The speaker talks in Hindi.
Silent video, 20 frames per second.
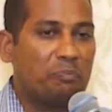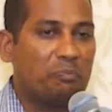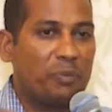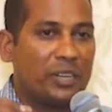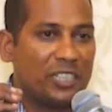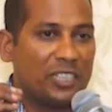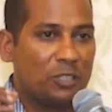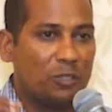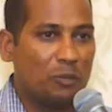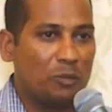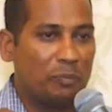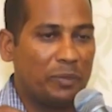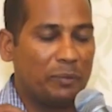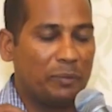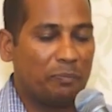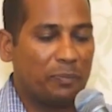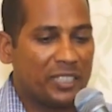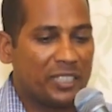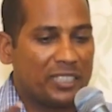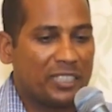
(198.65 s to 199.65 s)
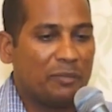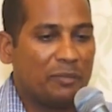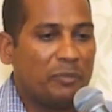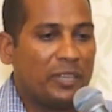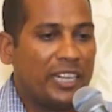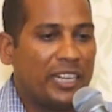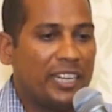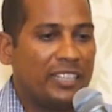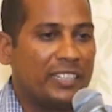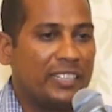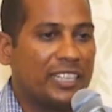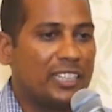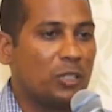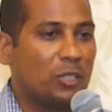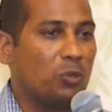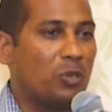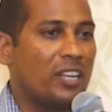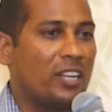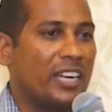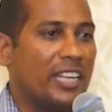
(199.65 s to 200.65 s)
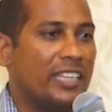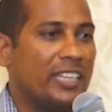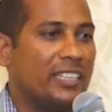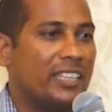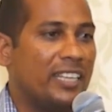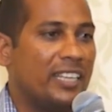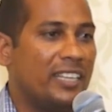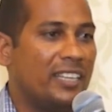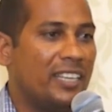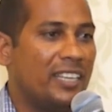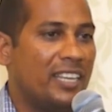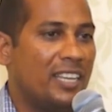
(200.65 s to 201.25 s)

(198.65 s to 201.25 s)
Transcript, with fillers: प्रश्नों पे प्रश्न मेरे अंदर से उठ रहे थे